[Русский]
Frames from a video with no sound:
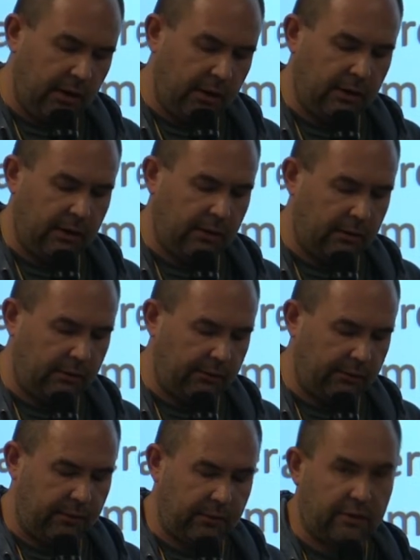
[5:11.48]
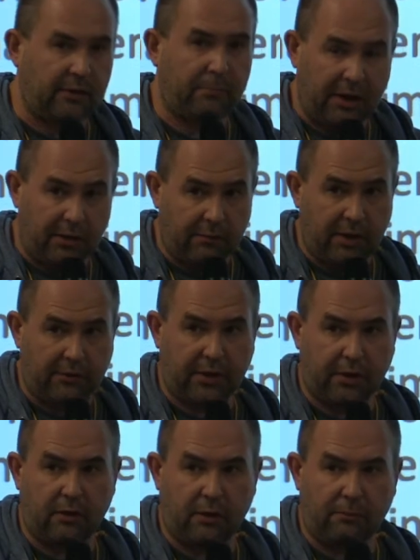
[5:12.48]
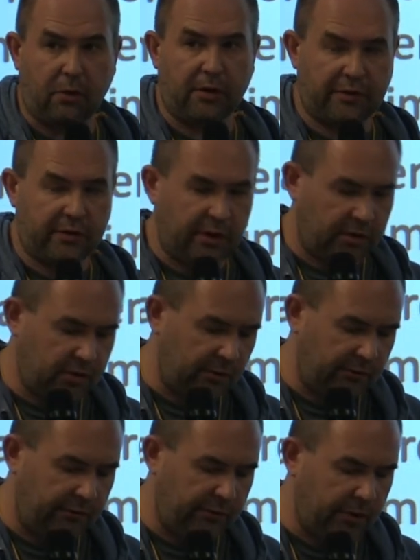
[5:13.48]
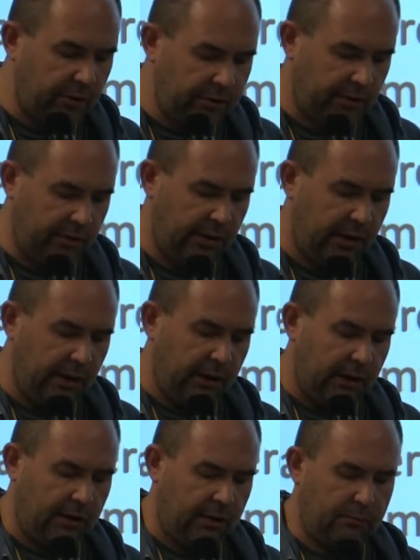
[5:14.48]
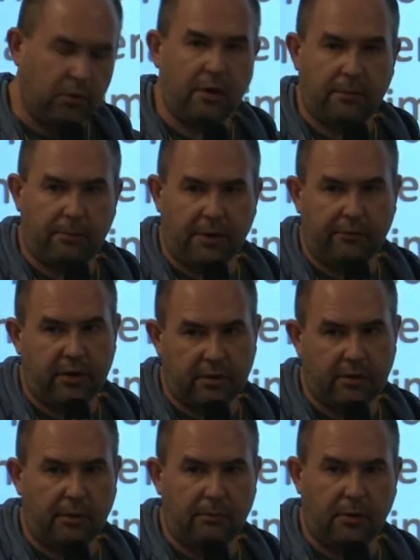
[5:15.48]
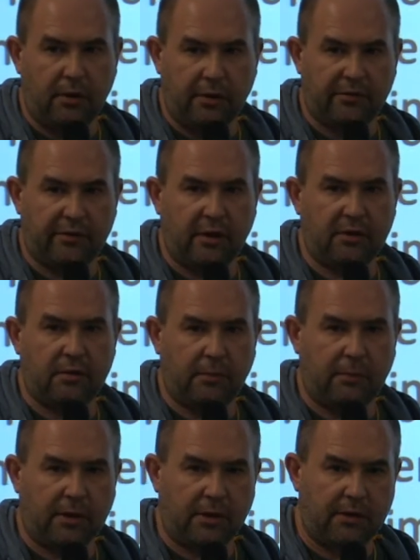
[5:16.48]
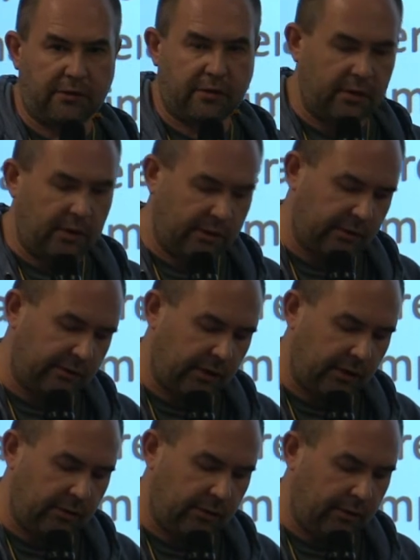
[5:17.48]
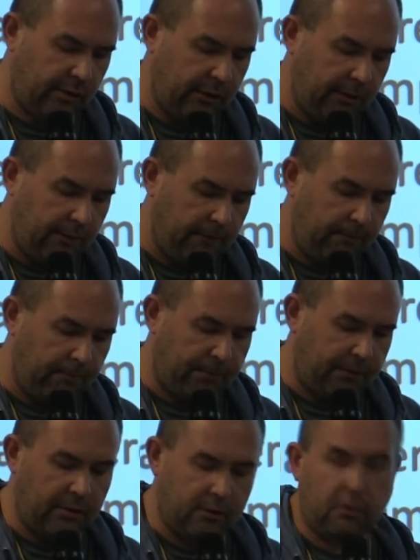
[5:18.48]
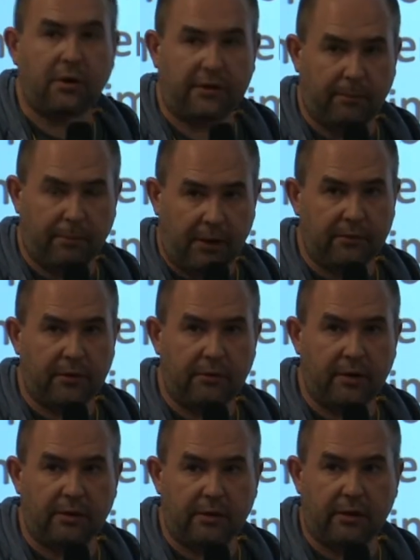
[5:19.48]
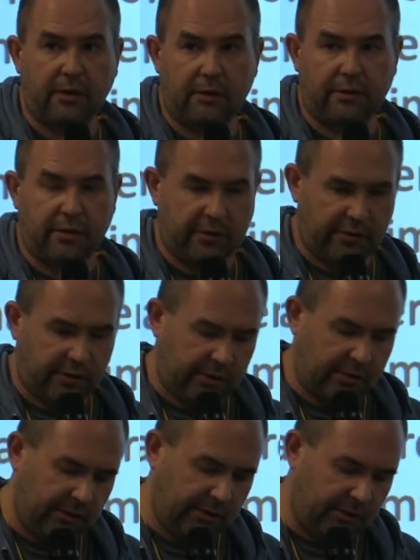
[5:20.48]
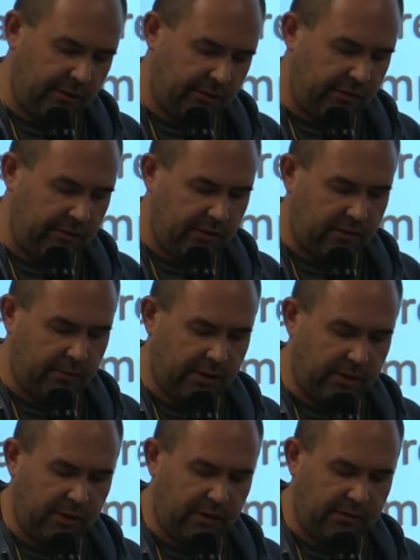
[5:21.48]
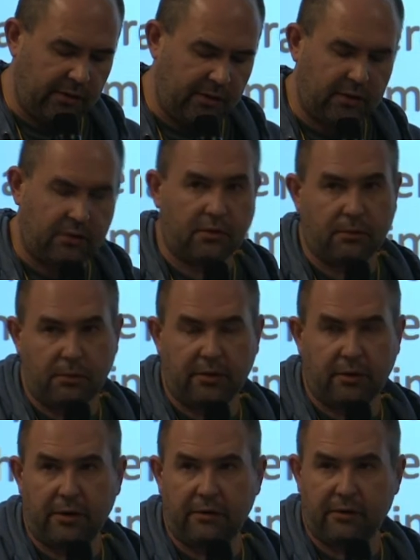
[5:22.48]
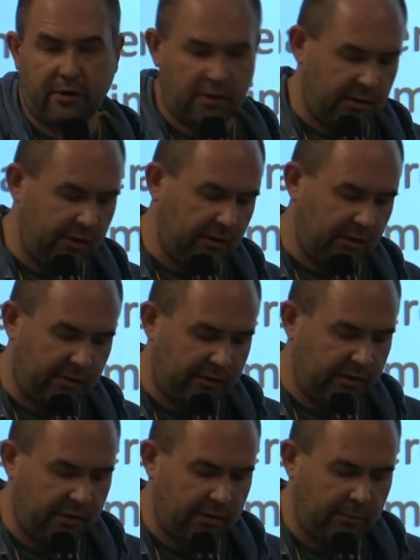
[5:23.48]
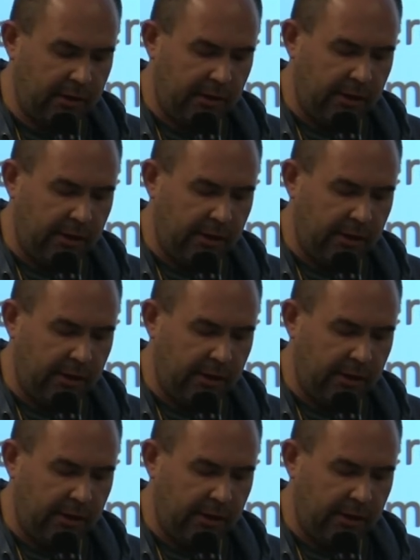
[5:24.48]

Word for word: э, это первое. А второе, Бог знает, что вы врете. Э, более привычным и более значимым окажется для нас второе – ну, хотя, правда, в некоторых контекстах э, и содержимое холодильника тоже будет иметь значение, если, скажем,